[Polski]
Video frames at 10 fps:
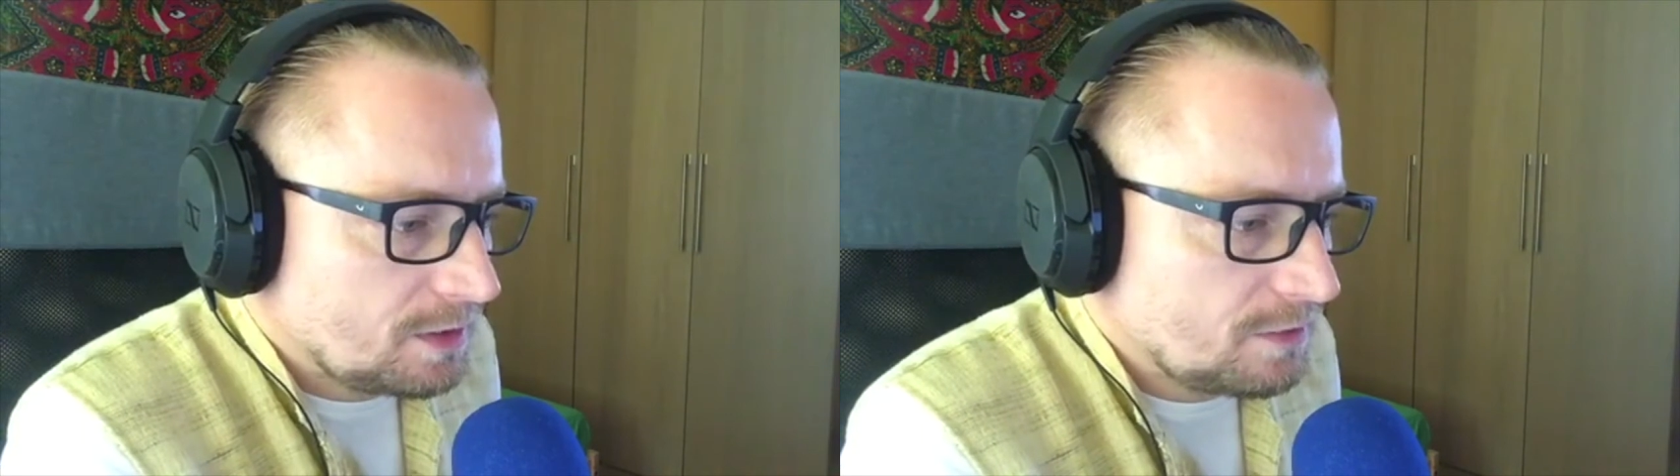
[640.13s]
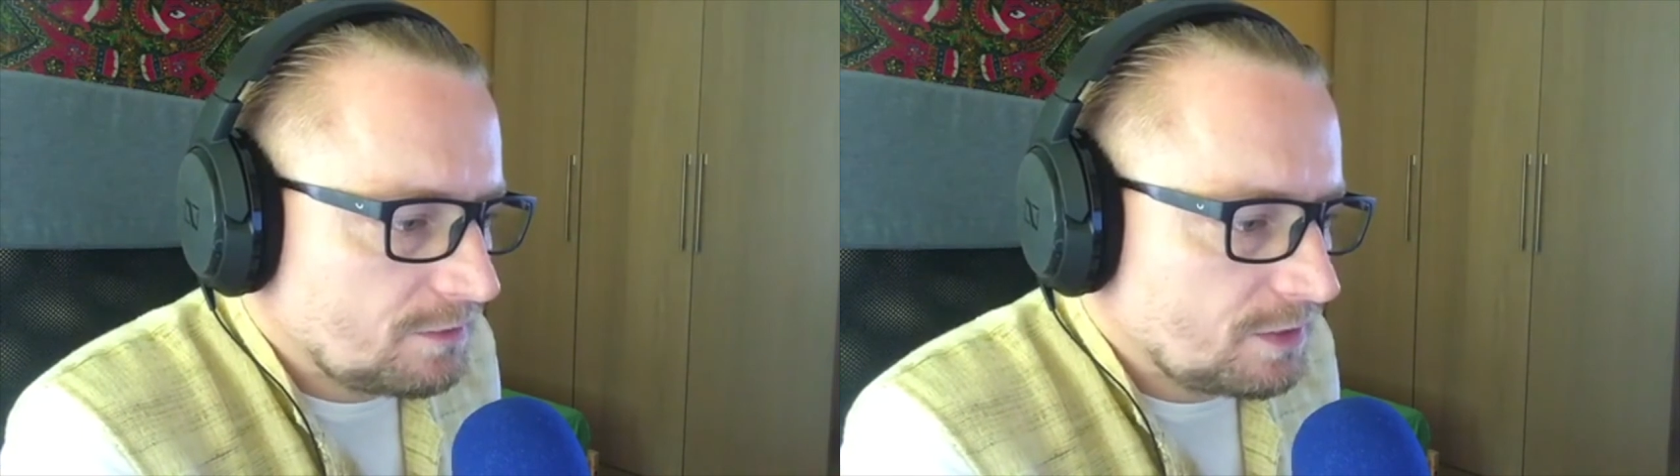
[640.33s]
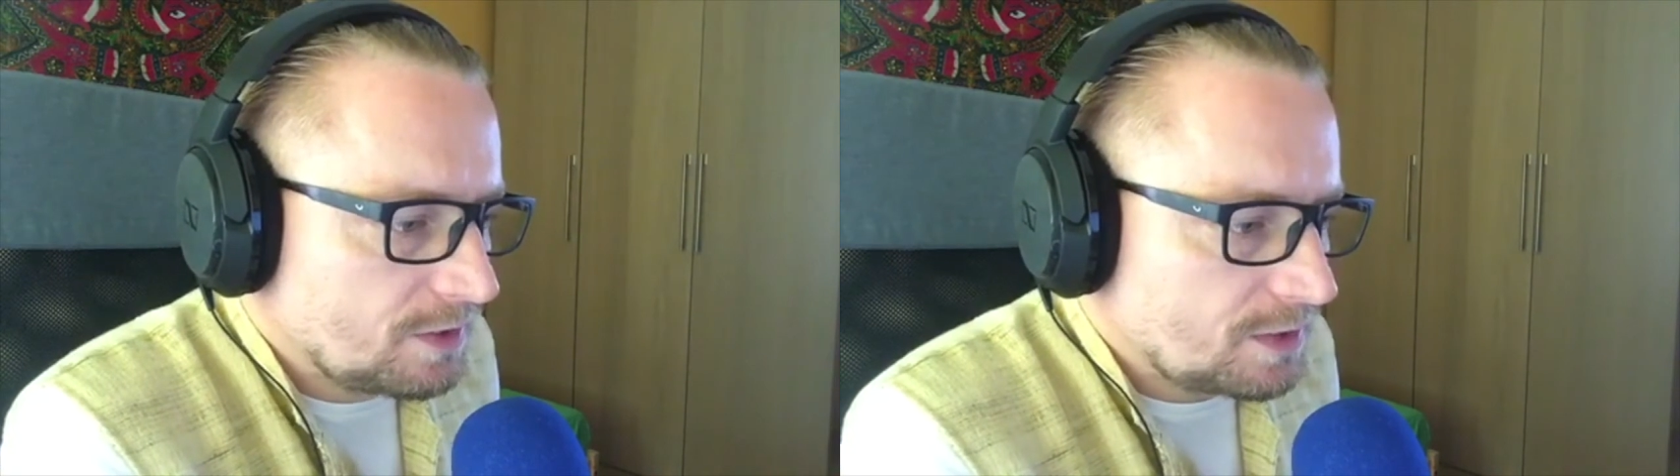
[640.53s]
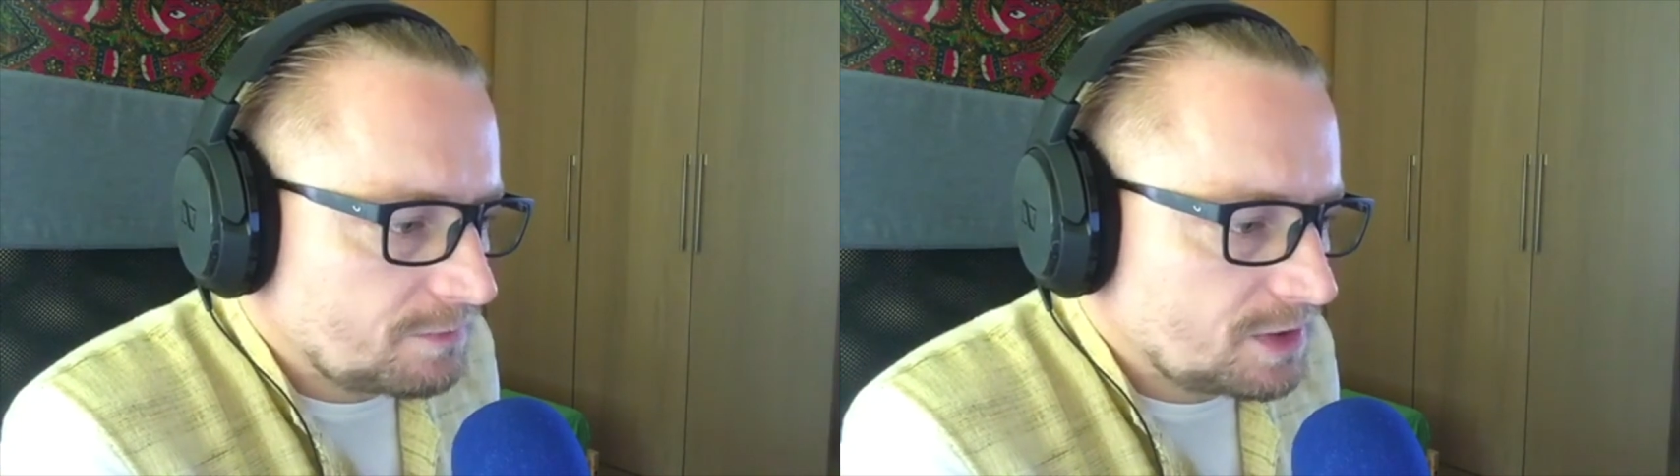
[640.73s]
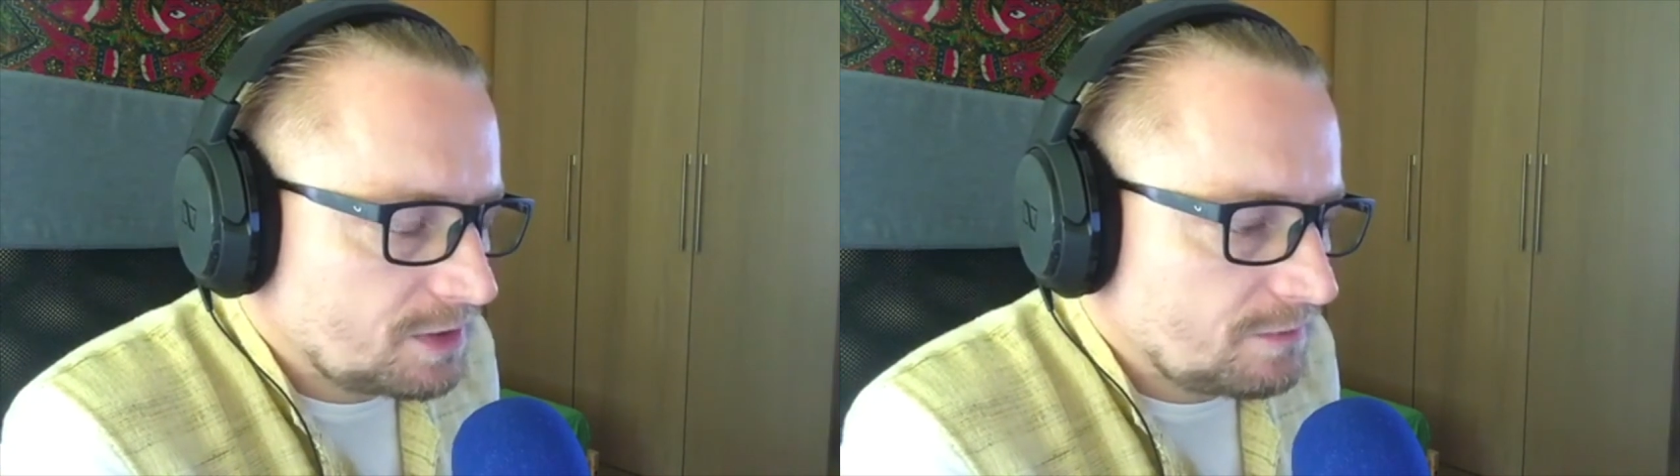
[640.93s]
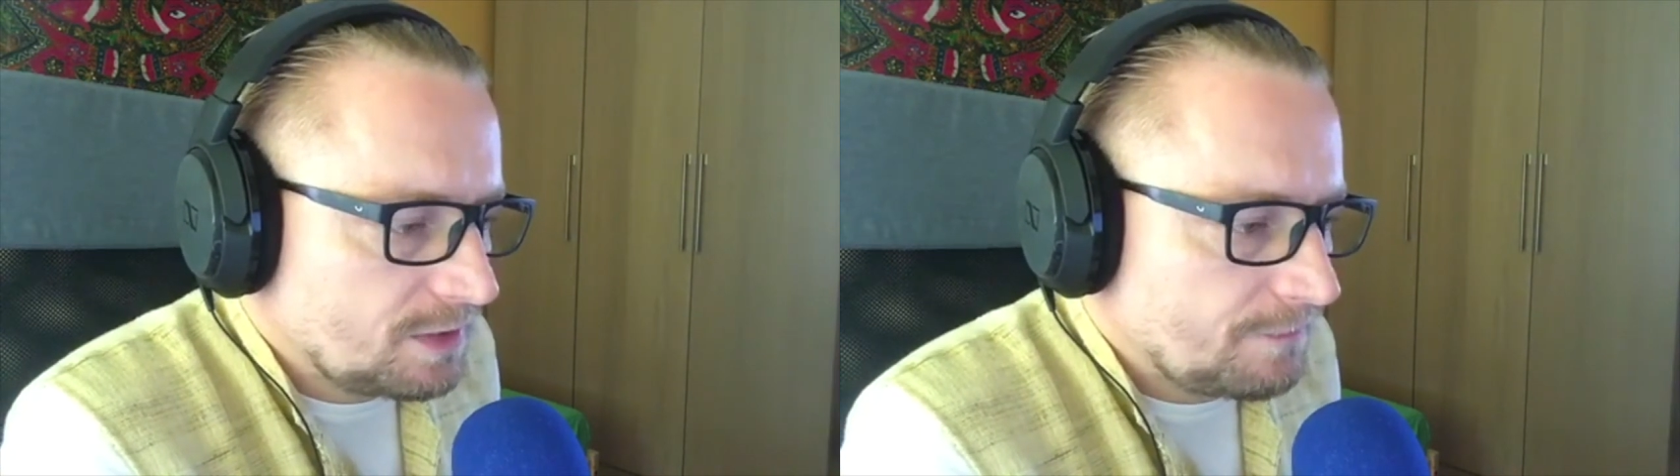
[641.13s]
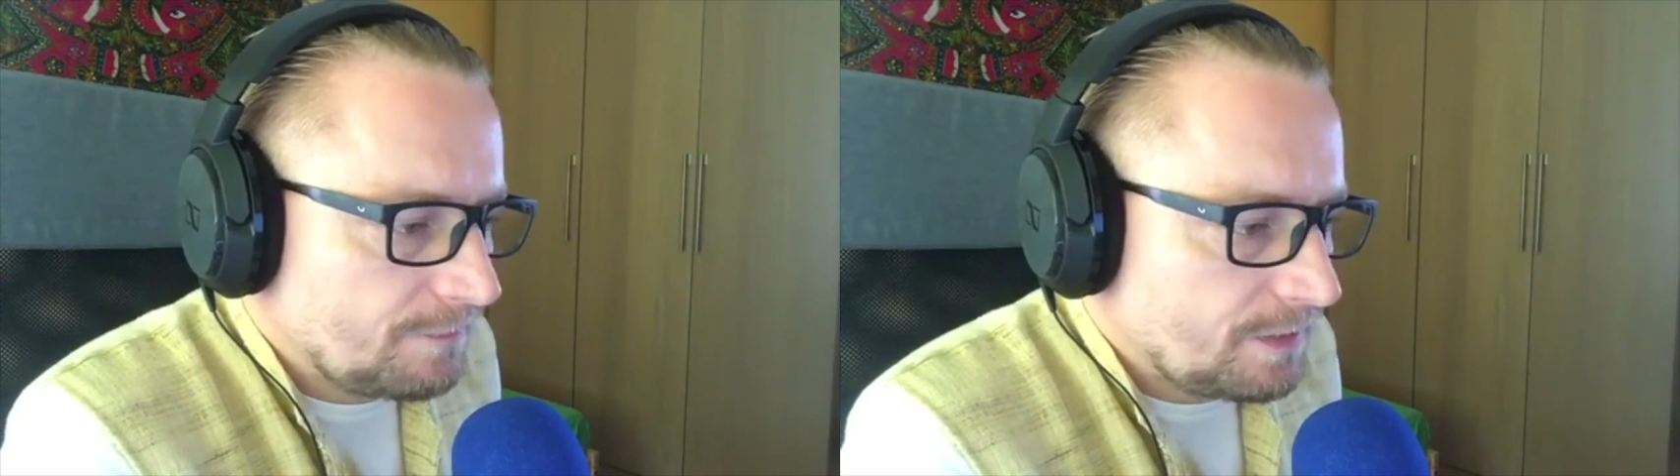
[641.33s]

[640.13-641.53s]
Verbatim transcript: dzwonek przerywa